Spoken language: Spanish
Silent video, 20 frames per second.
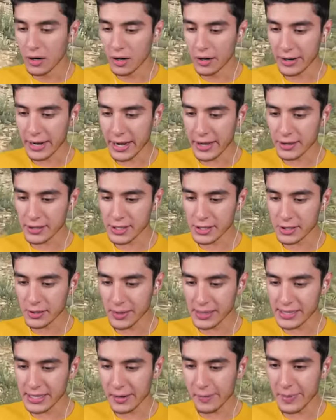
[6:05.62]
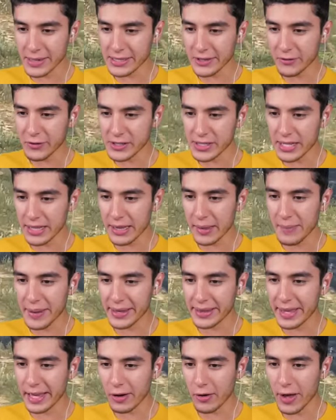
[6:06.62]
Oh, rayos, esto va a ser más difícil de
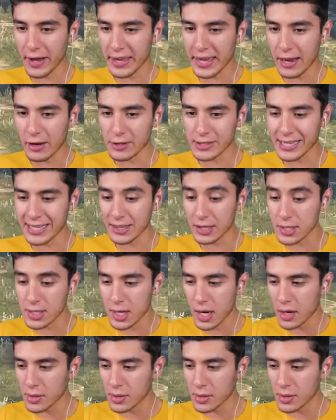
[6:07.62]
meterlo aquí a los Santos